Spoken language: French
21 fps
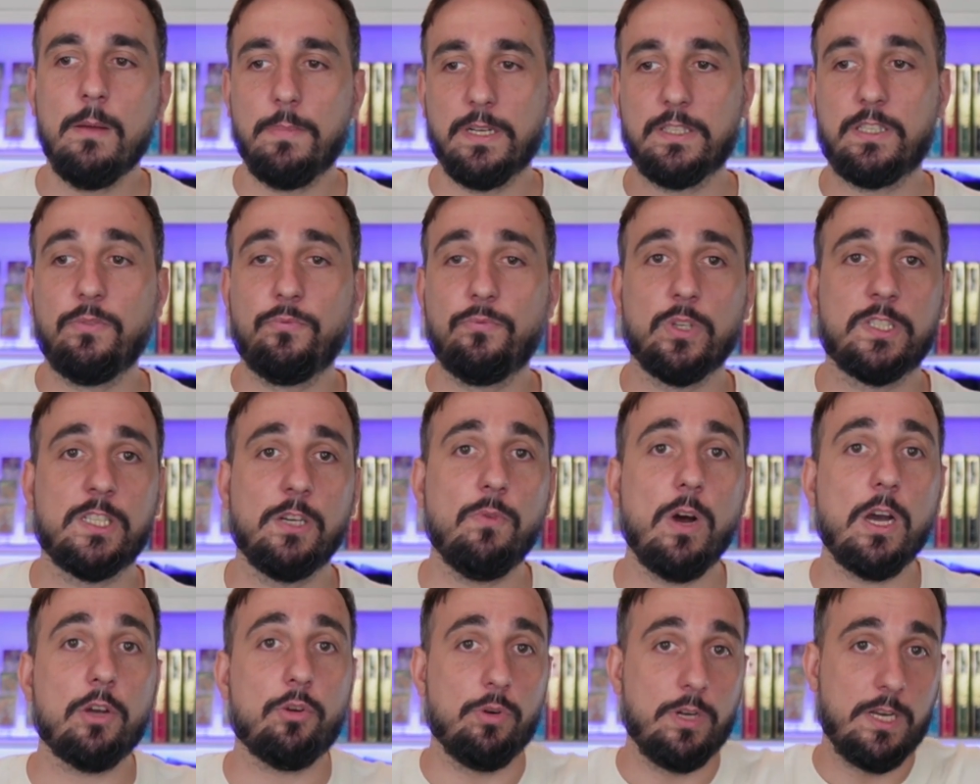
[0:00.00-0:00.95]
Parce qu'il faut
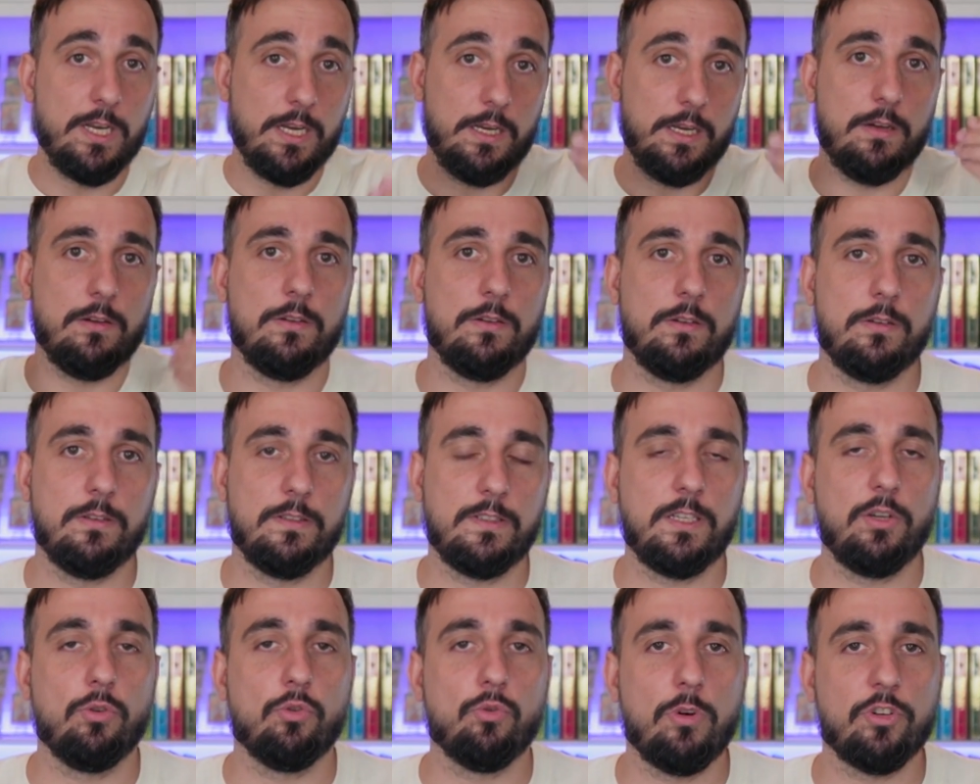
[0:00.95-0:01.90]
savoir que les
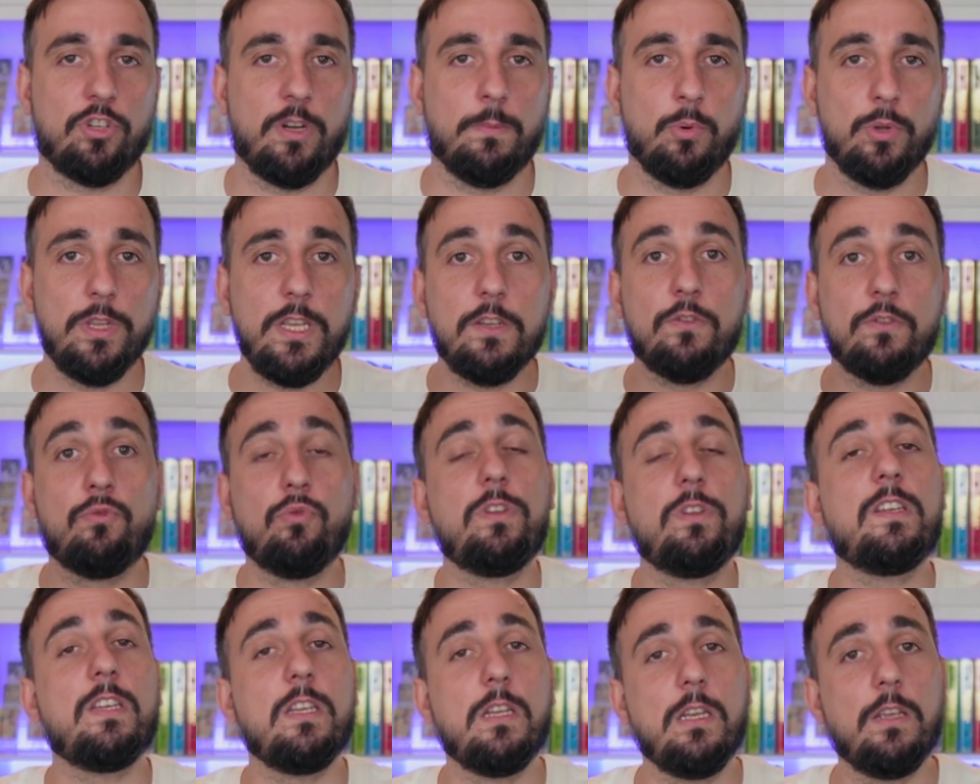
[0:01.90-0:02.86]
ayants droit japonais, ils
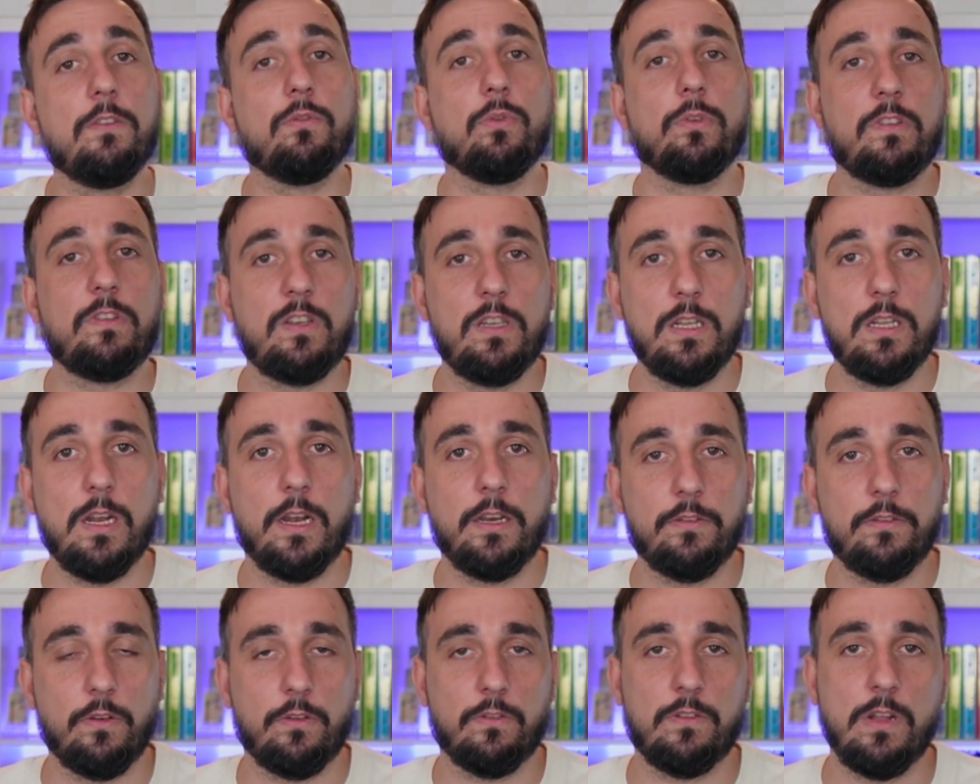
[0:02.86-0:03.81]
utilisent aussi la
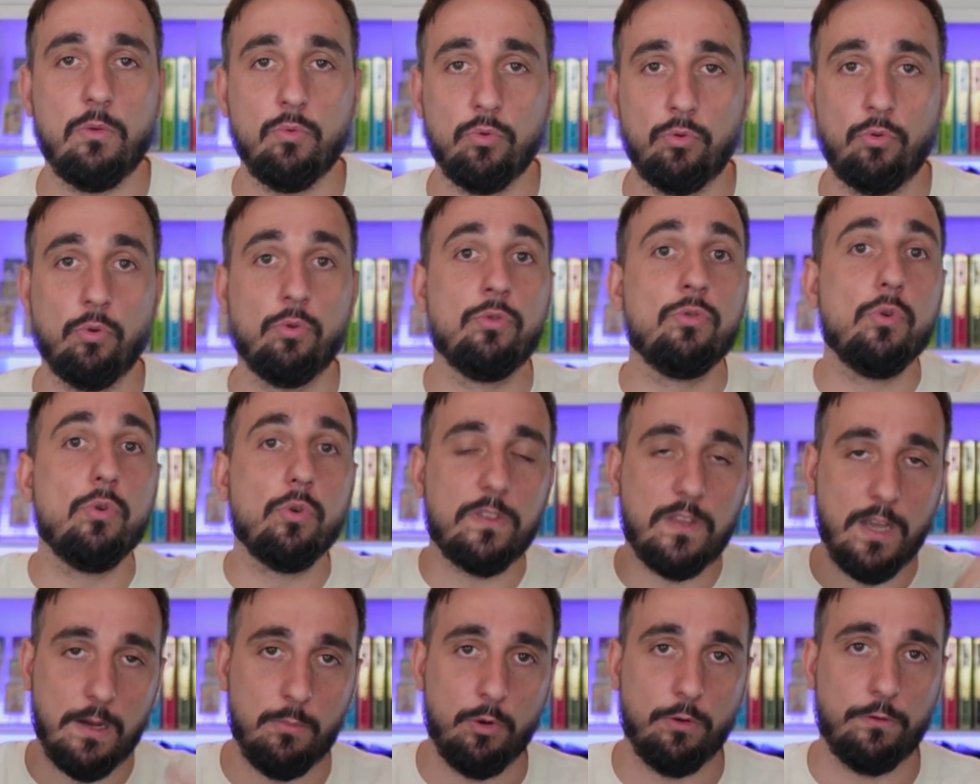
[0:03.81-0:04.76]
licence Naruto,
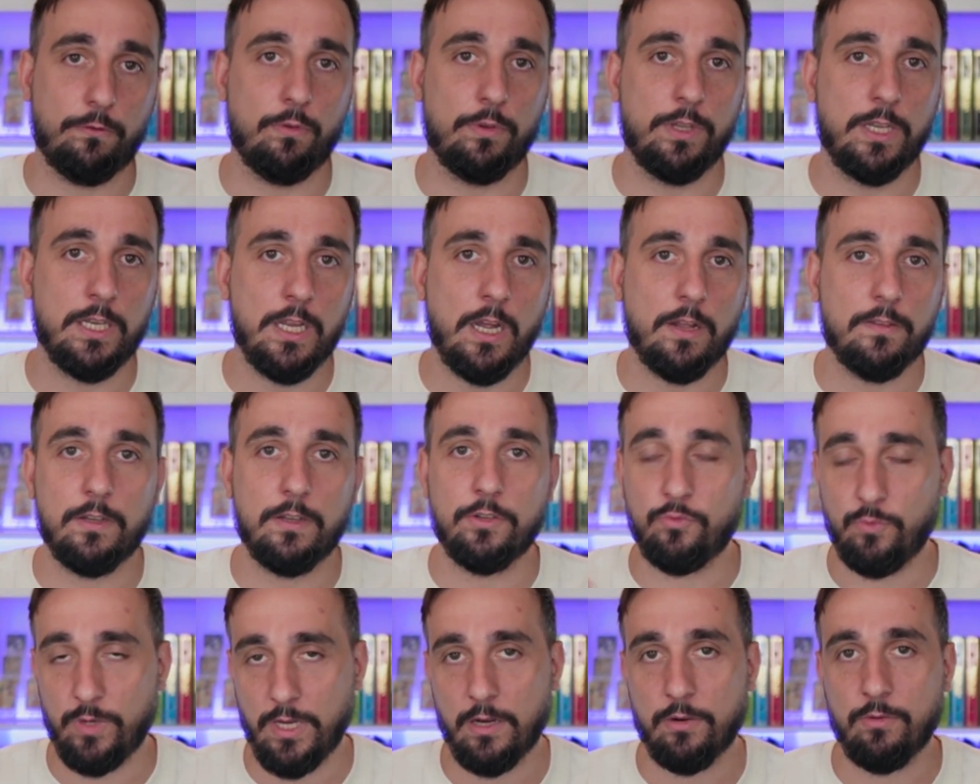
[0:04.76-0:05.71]
notamment sur des cartes à
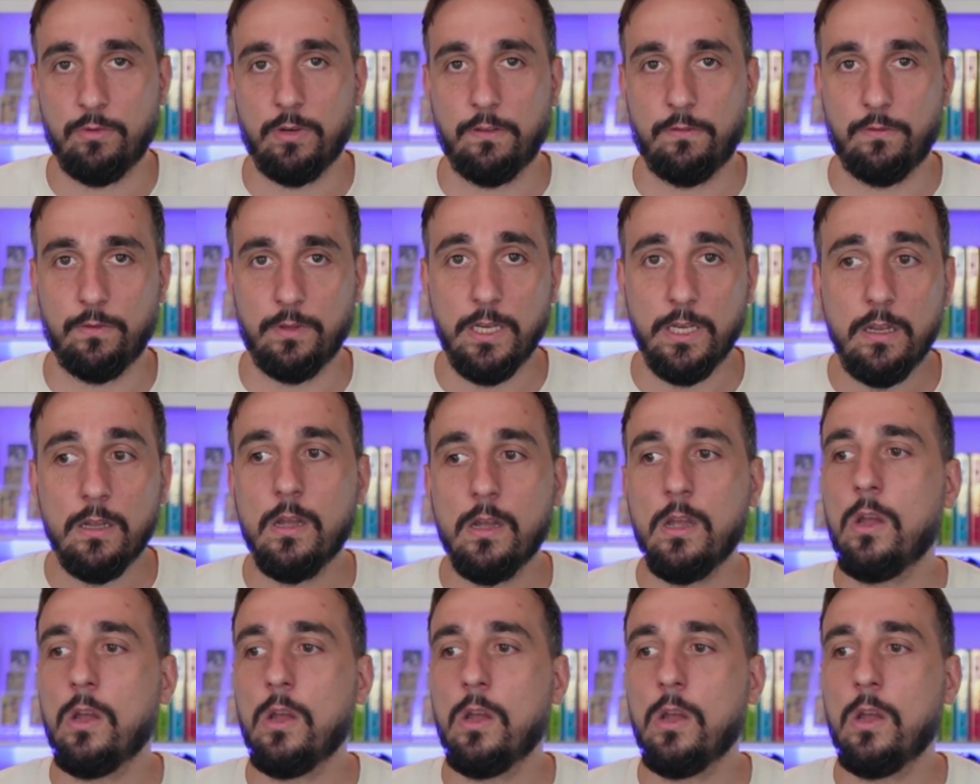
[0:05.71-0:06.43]
jouer, à collectionner,